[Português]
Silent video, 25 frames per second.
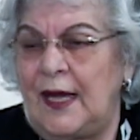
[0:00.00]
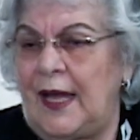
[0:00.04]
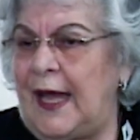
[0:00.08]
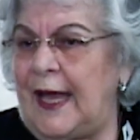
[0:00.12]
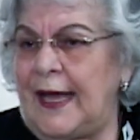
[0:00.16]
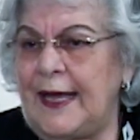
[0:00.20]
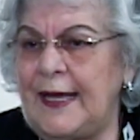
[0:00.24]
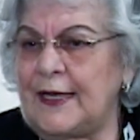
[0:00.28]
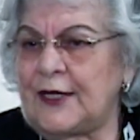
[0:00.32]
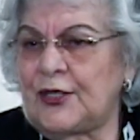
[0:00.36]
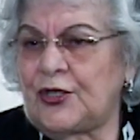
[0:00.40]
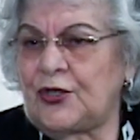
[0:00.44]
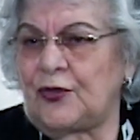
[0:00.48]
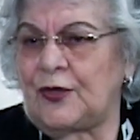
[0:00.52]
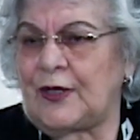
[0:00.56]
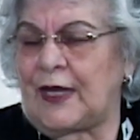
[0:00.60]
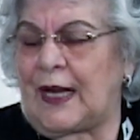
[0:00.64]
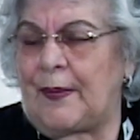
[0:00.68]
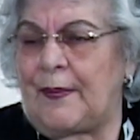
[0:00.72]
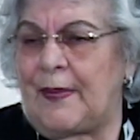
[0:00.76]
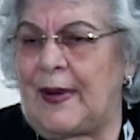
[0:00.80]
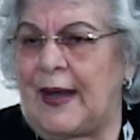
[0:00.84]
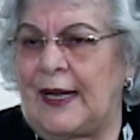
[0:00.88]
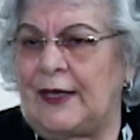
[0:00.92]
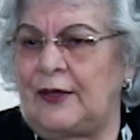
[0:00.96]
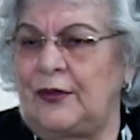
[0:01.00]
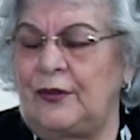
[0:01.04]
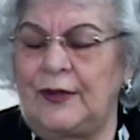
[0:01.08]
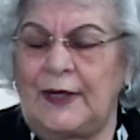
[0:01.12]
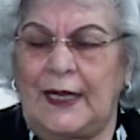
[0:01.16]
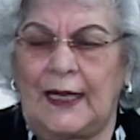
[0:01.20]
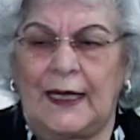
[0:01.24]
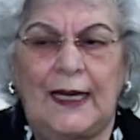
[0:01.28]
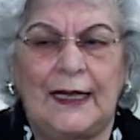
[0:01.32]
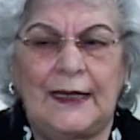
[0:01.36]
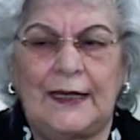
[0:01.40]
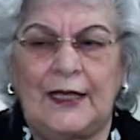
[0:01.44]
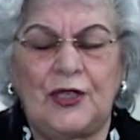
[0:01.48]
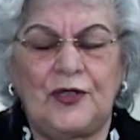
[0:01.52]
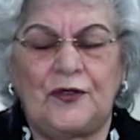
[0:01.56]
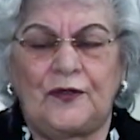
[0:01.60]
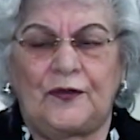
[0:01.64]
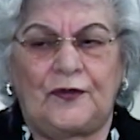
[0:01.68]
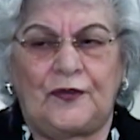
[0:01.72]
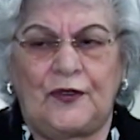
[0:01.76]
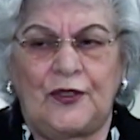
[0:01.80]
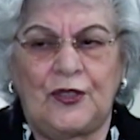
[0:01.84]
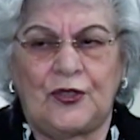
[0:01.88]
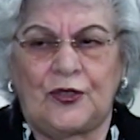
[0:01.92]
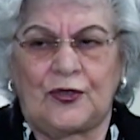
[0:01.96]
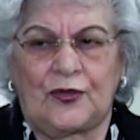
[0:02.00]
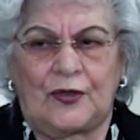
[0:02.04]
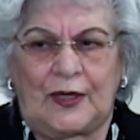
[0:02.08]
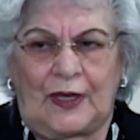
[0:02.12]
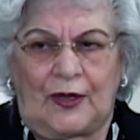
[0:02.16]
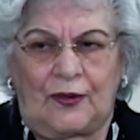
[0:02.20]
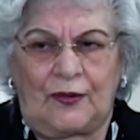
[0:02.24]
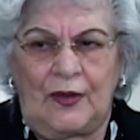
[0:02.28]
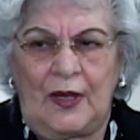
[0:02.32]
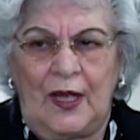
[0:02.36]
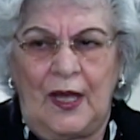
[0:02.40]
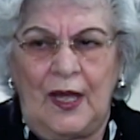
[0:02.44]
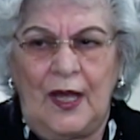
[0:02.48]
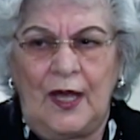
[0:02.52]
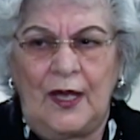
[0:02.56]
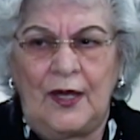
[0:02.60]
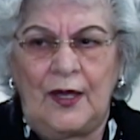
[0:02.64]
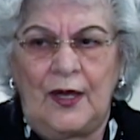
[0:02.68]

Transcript: É este o trabalho, não é nada difícil, não.